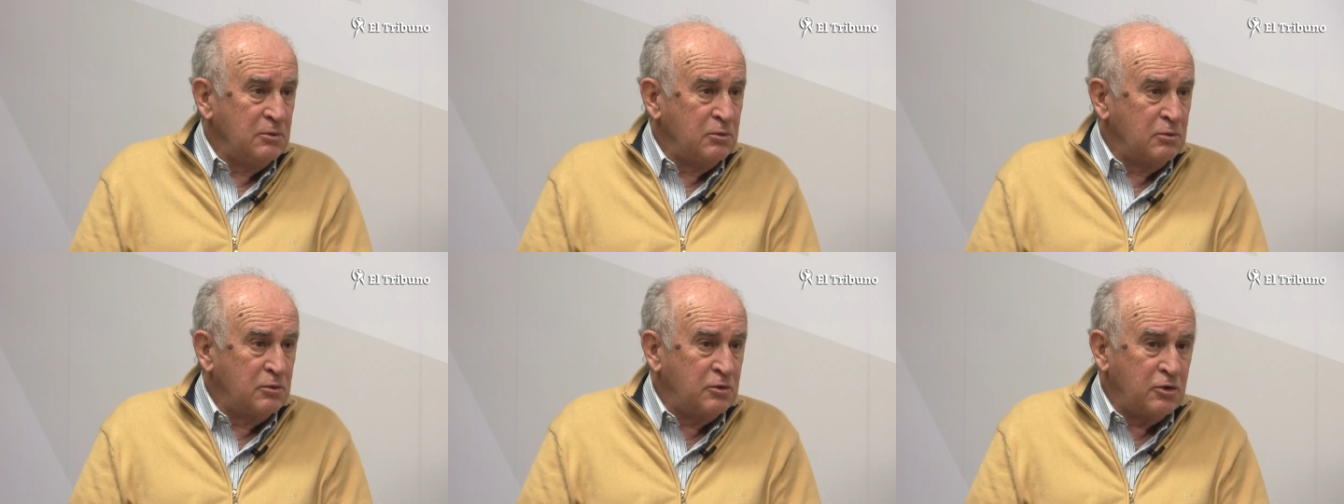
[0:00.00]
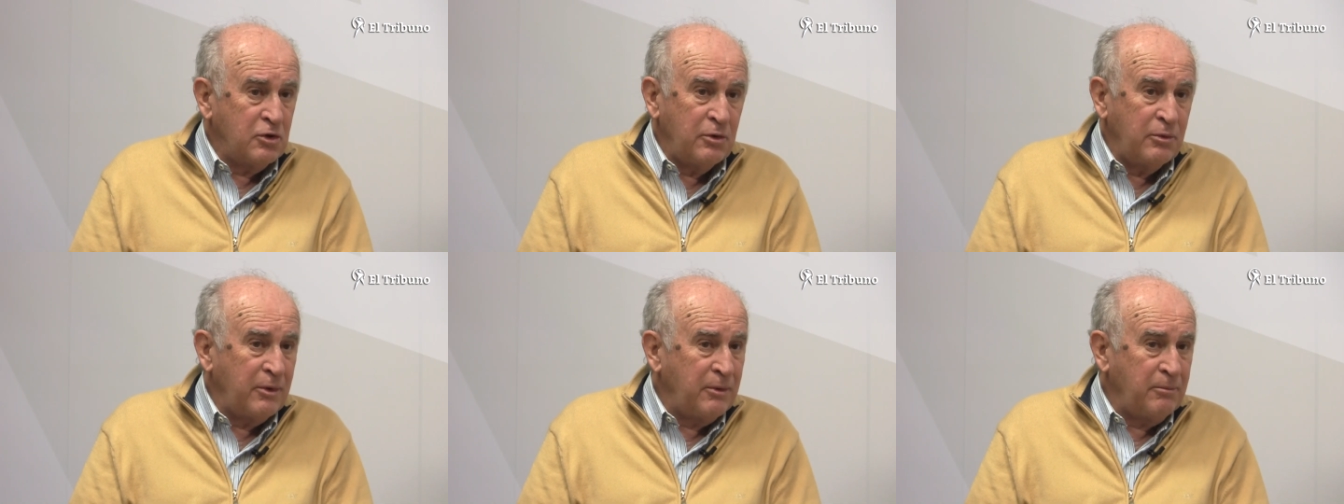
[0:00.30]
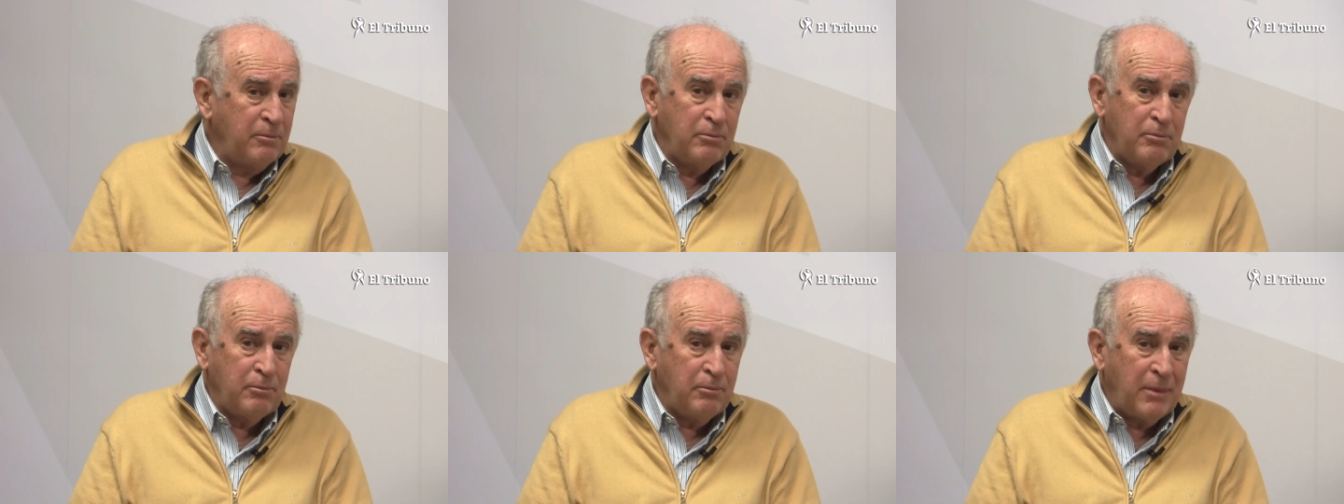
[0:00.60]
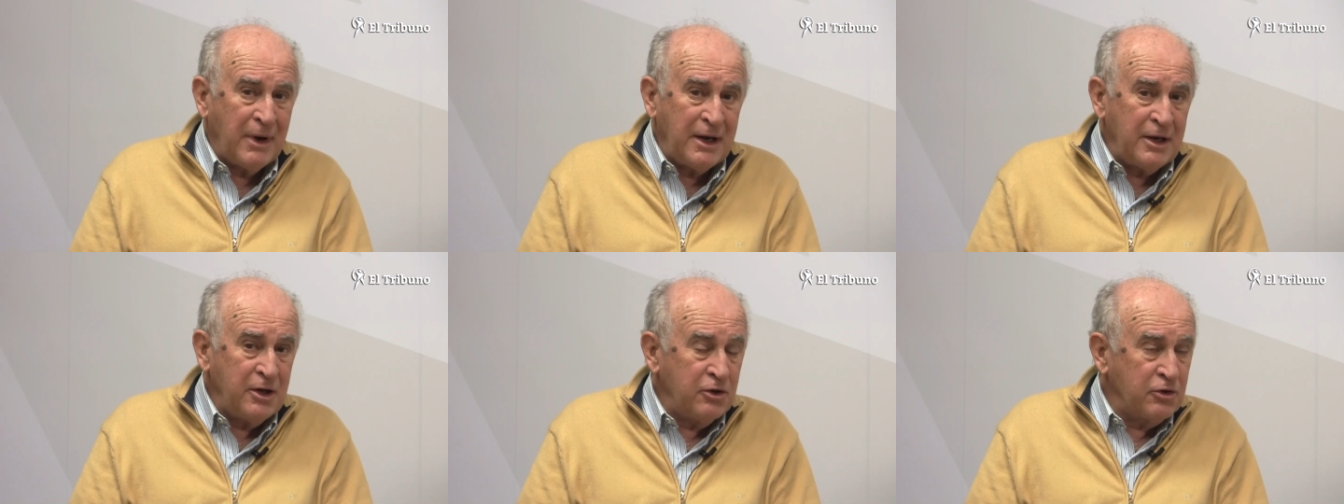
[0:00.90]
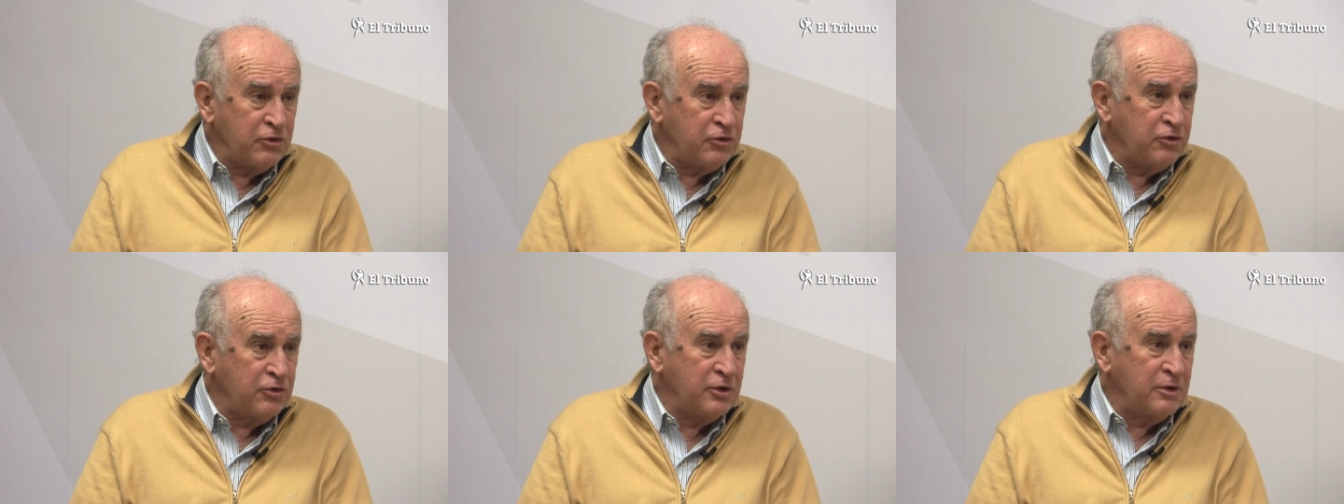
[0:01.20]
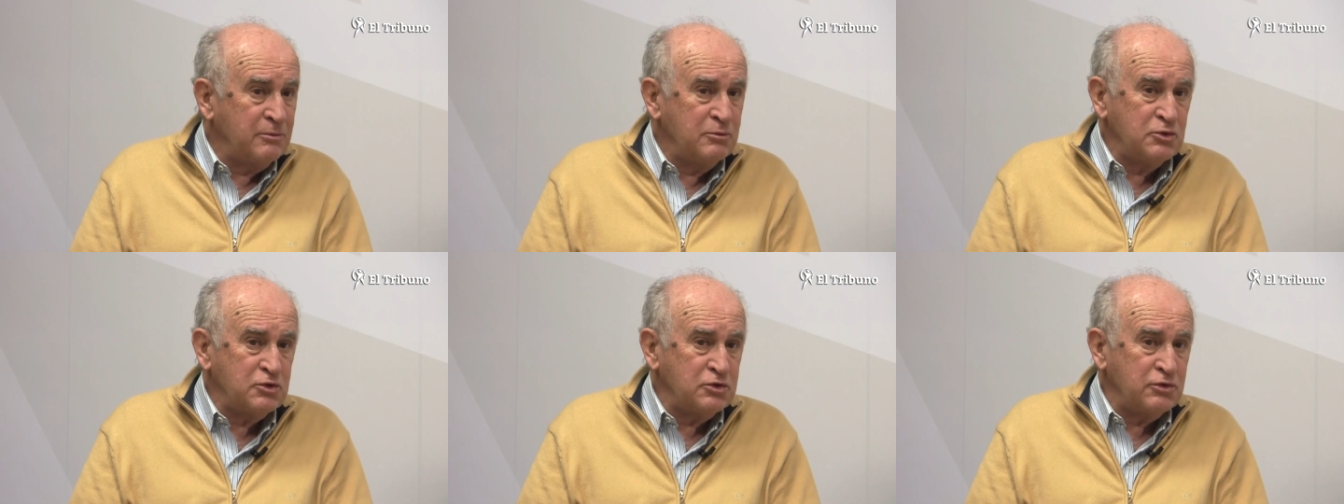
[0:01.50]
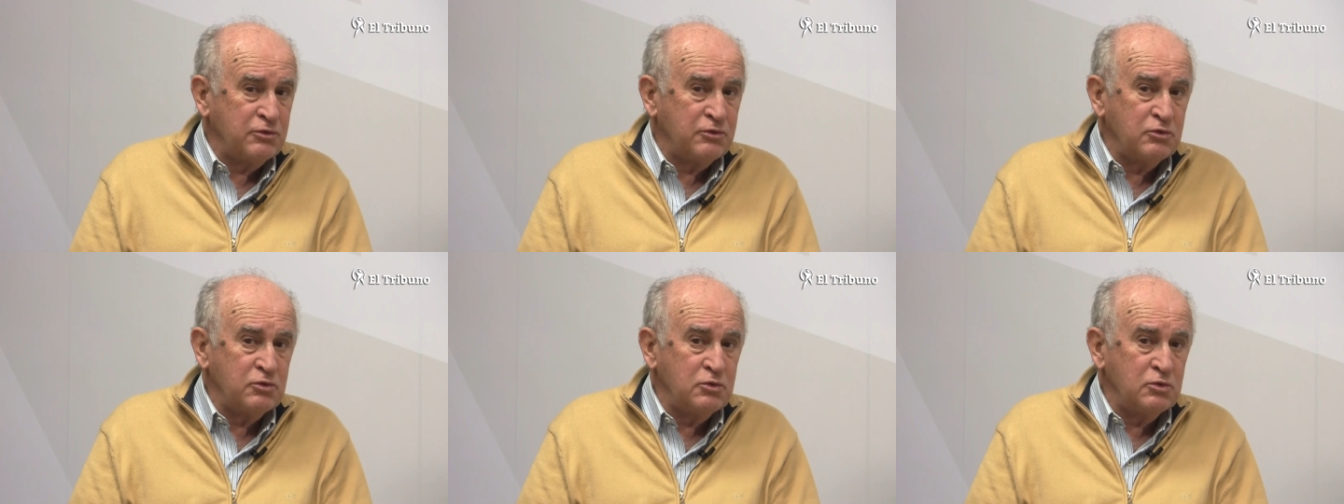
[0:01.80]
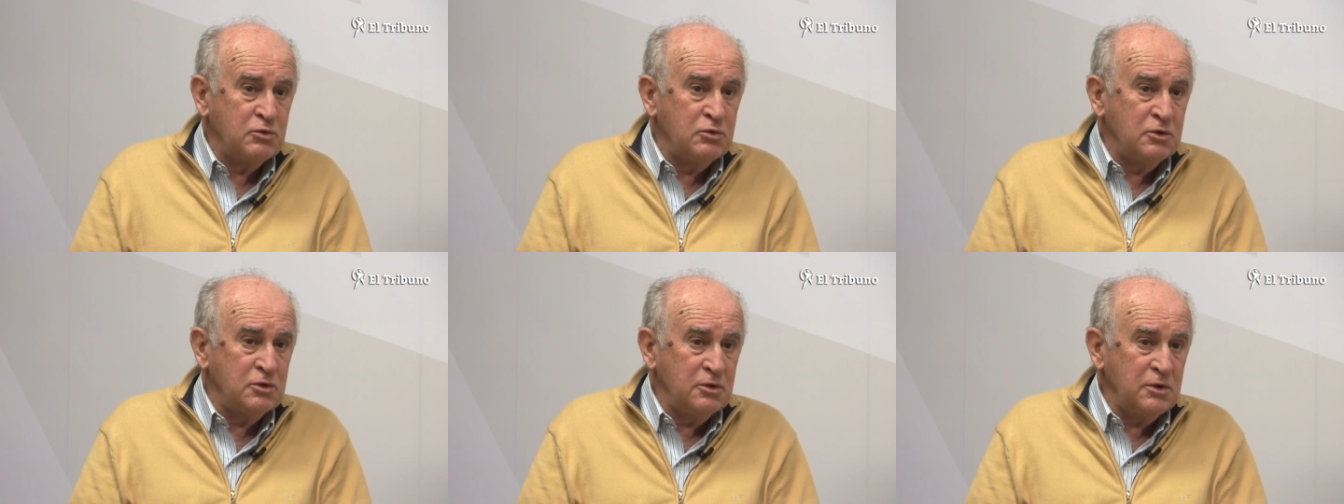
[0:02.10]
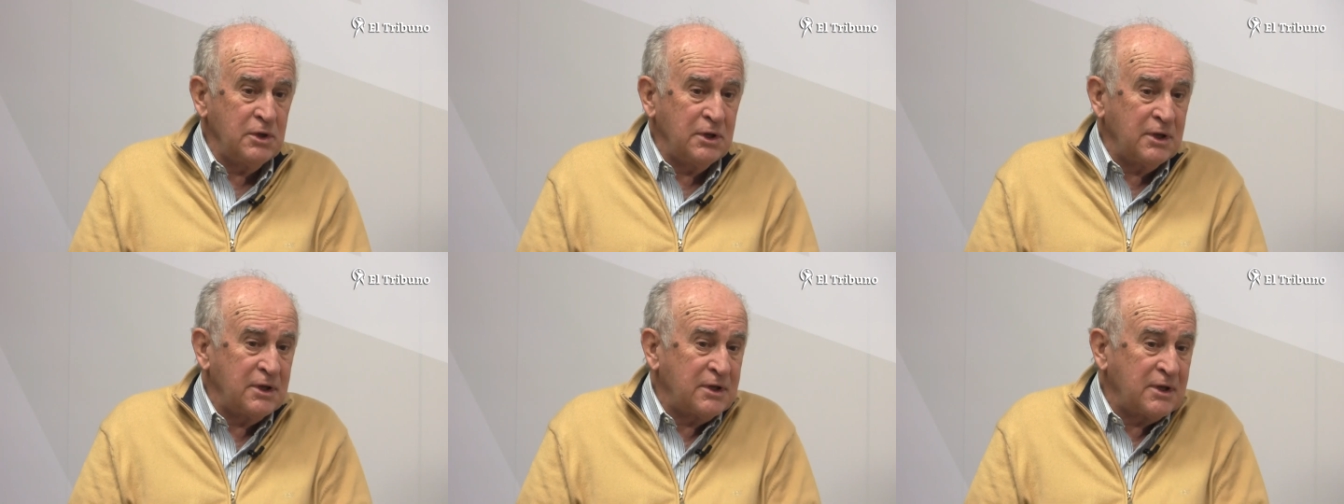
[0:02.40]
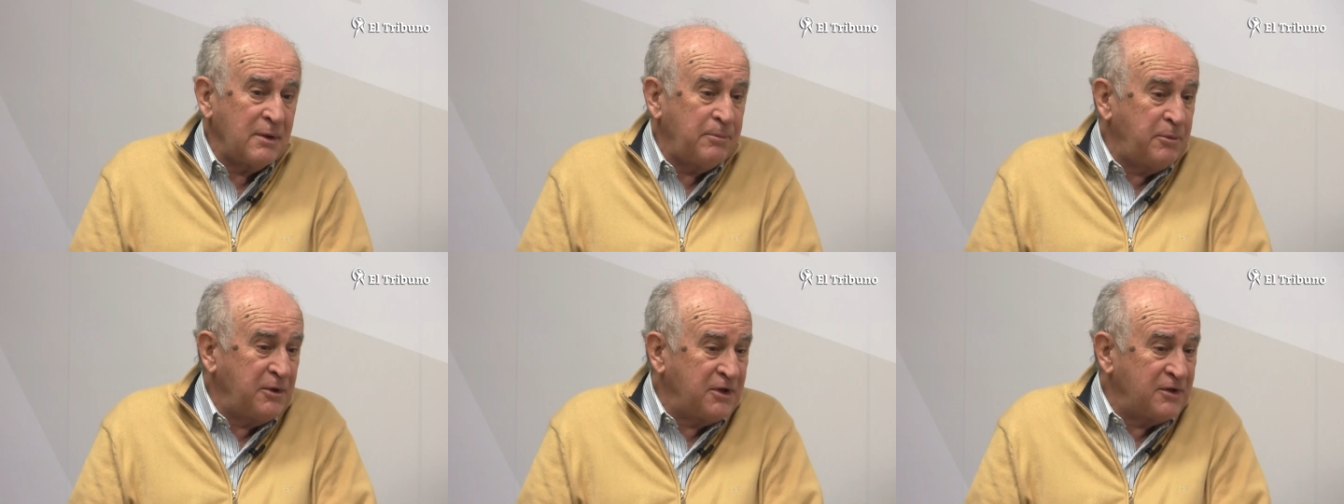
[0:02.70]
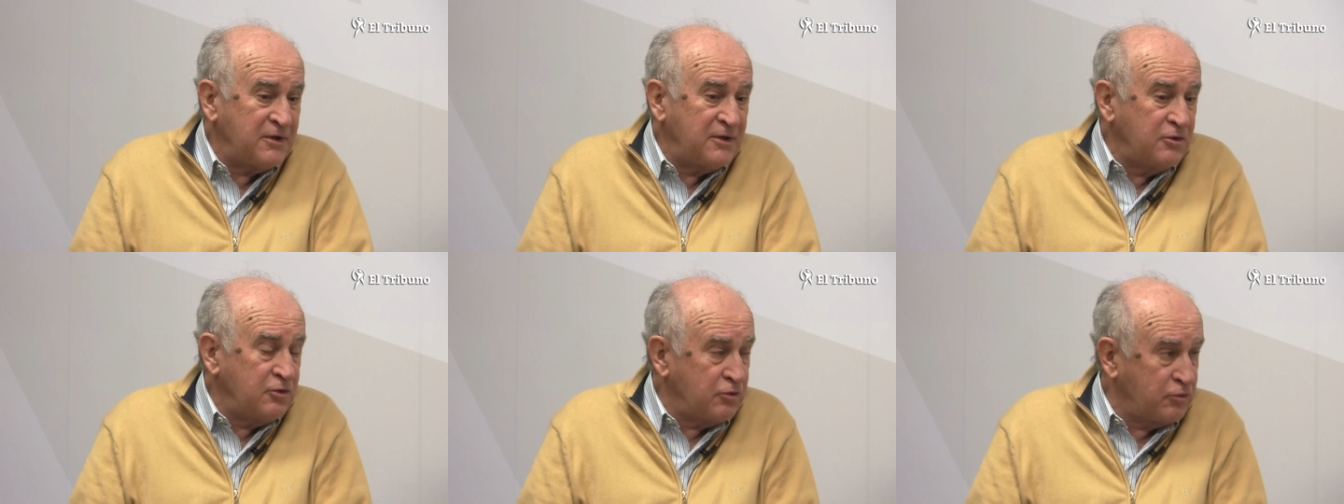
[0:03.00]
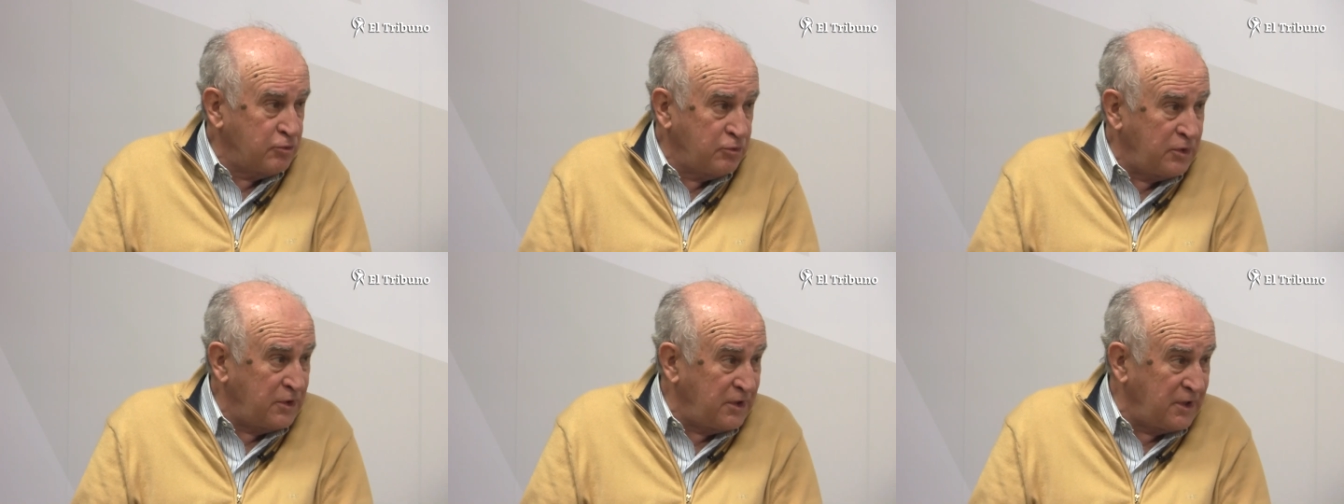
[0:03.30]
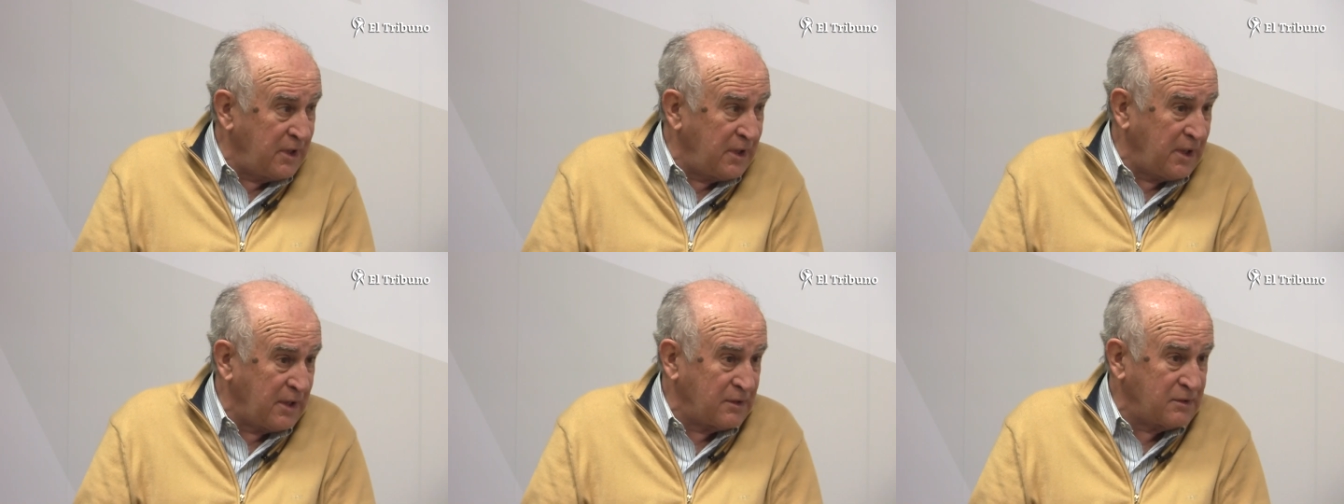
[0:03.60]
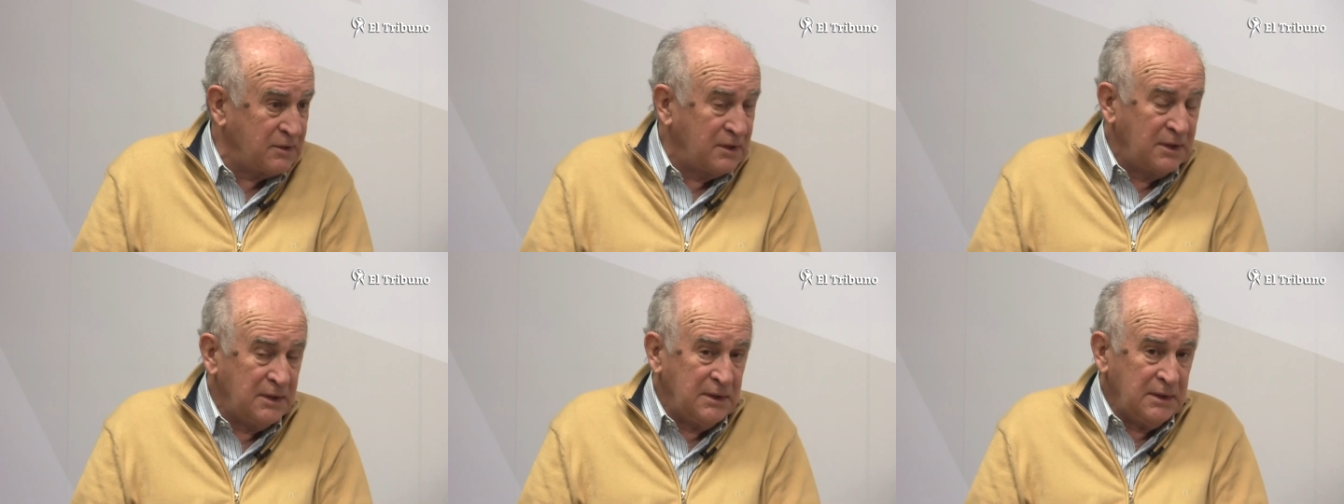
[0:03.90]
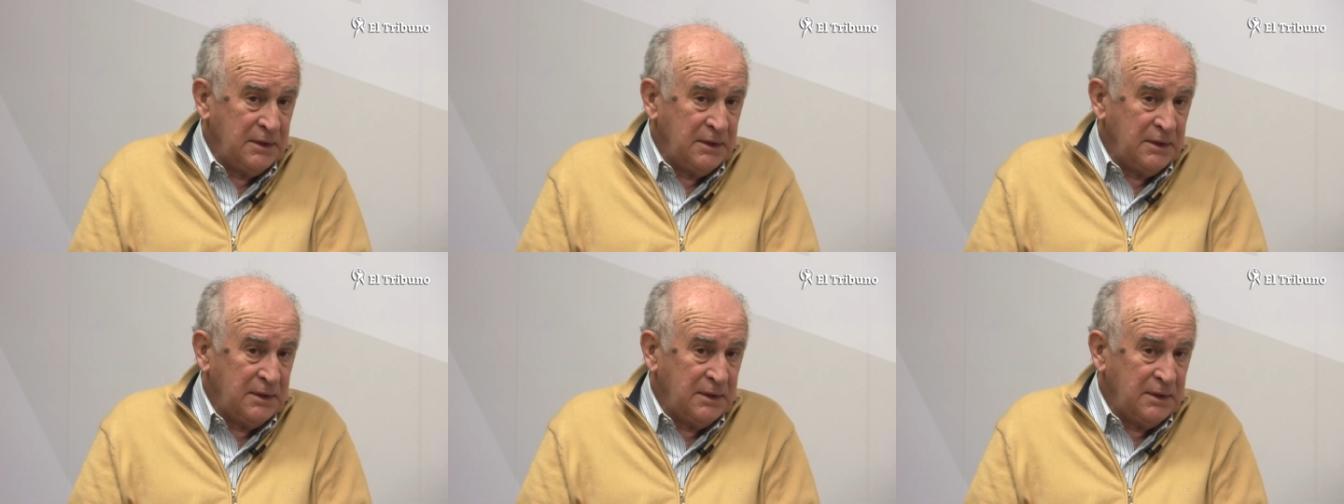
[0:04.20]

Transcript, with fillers: joven valioso de mucho futuro y que está expresando sus ideas.